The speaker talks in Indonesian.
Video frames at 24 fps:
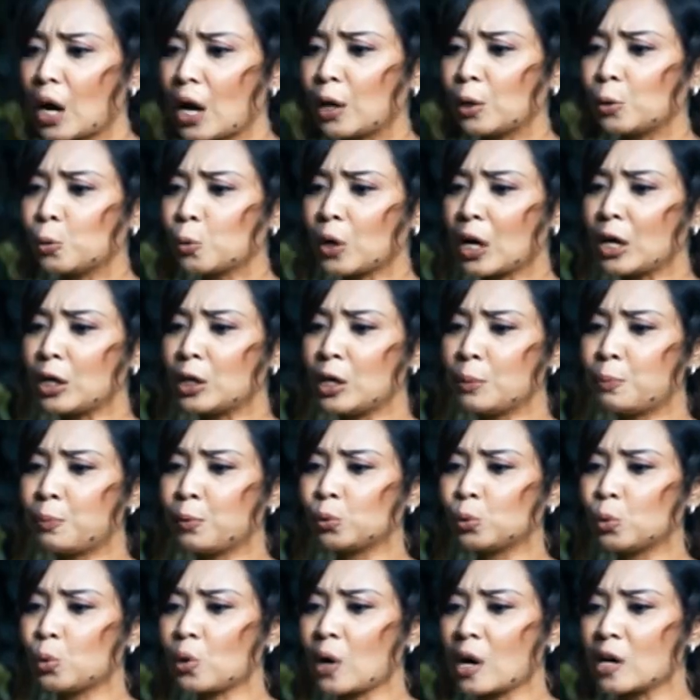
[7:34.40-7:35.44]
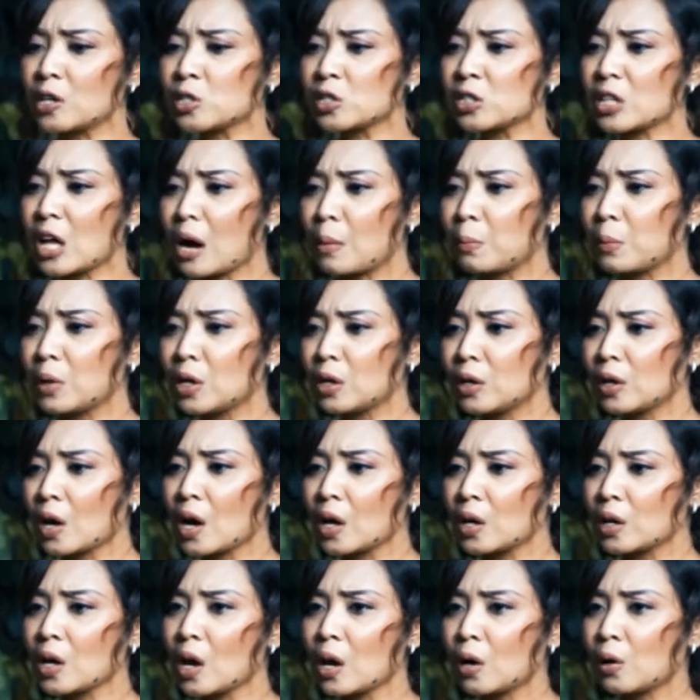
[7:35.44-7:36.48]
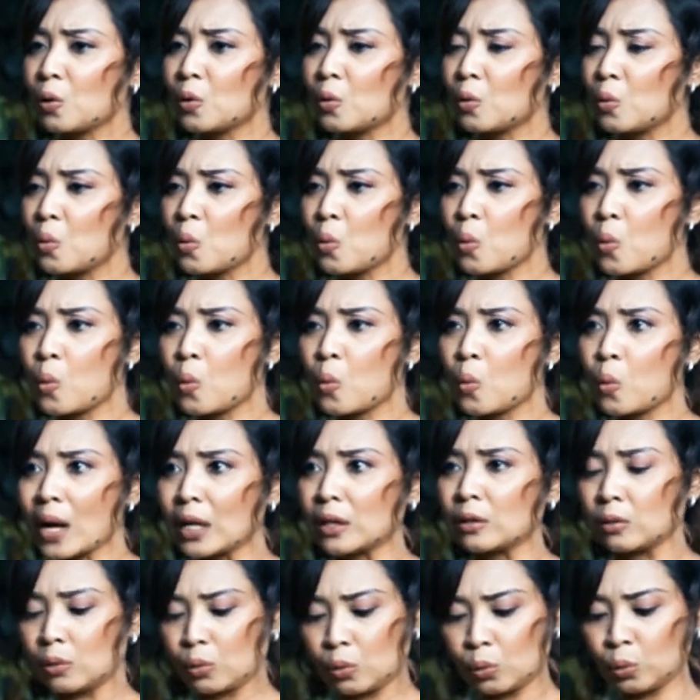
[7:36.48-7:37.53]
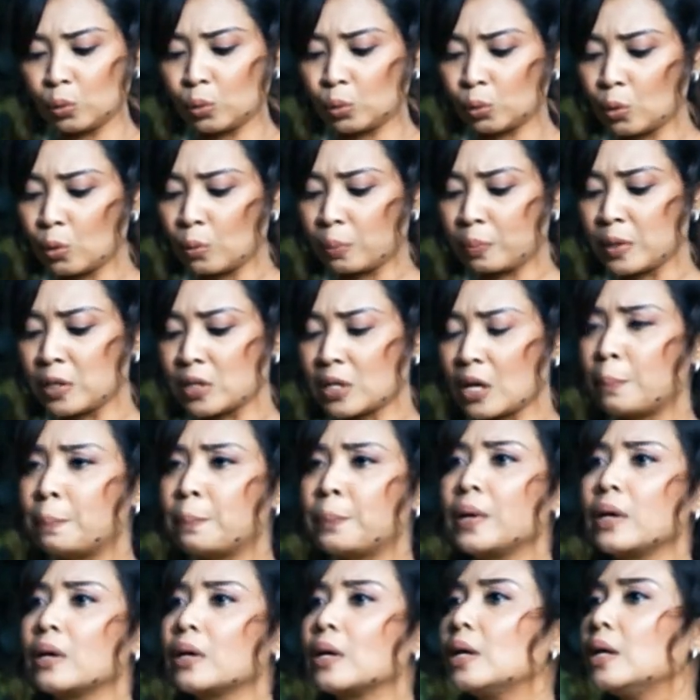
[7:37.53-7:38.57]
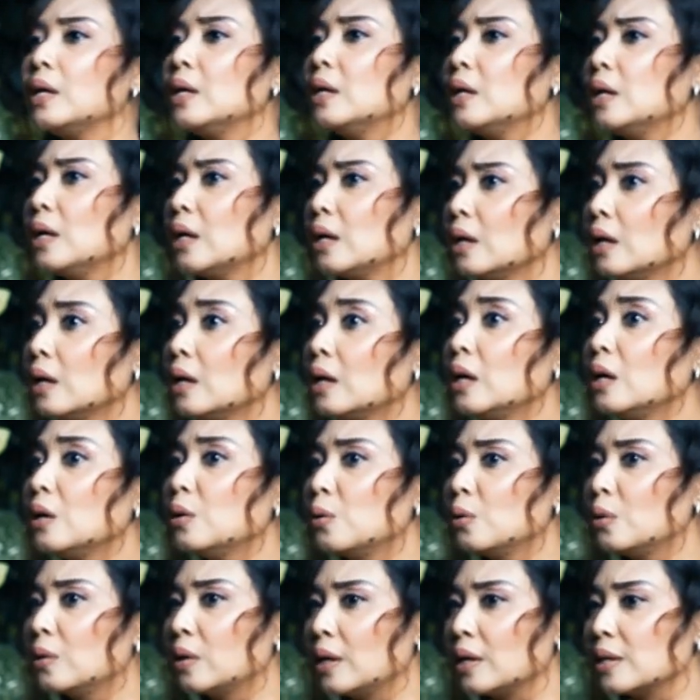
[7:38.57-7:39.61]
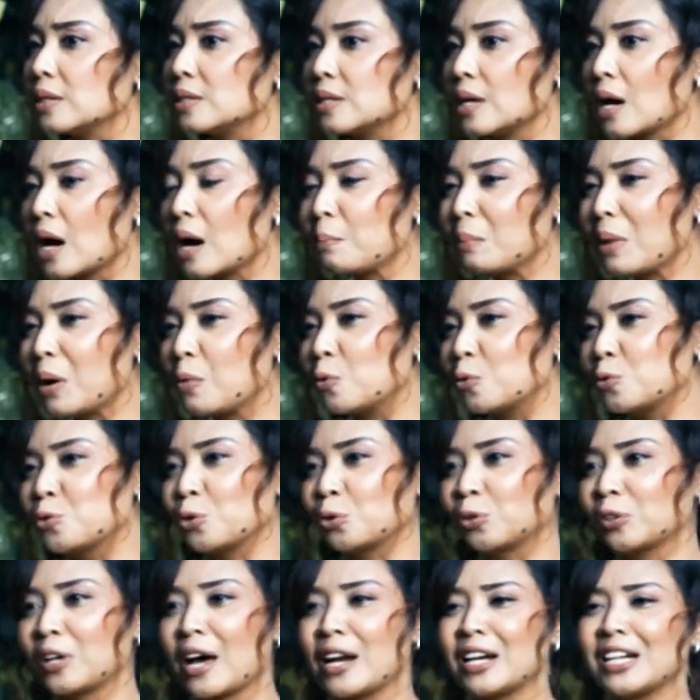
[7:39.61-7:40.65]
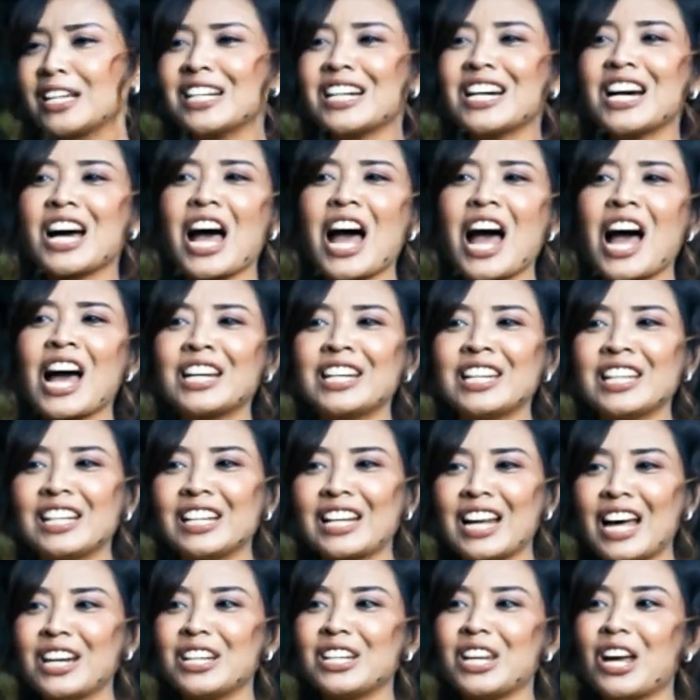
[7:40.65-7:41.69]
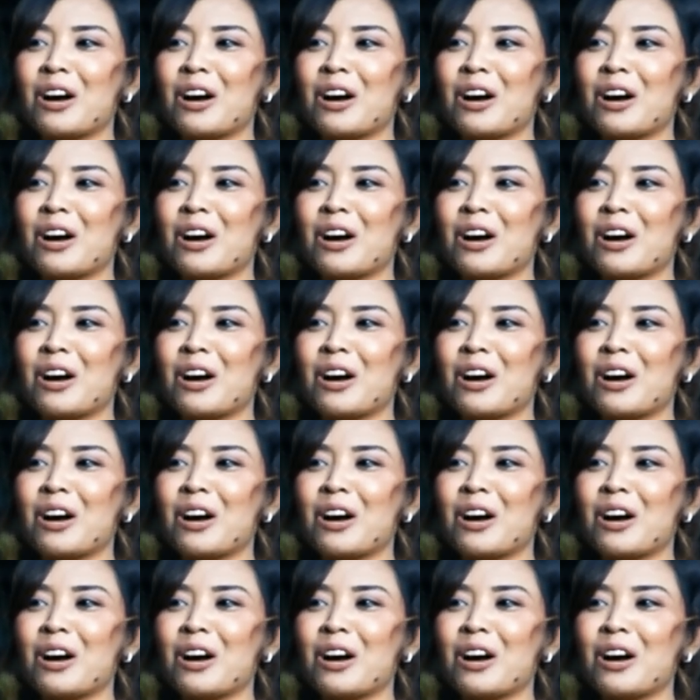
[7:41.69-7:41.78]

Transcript: Nah, itu kan dibutuhkan stamina yang kuat untuk bisa berkeliling Indonesia mewujudkan keadilan